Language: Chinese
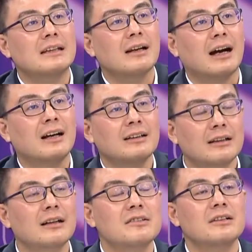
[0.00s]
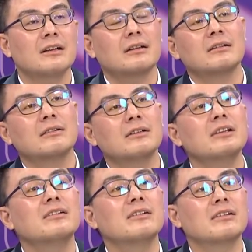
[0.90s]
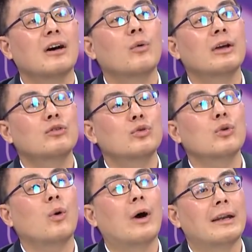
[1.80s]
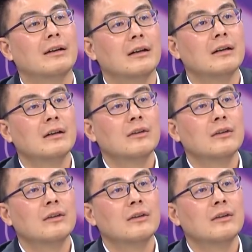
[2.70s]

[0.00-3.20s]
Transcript: 低啦。那当然现在可能疫情稍微趋缓了。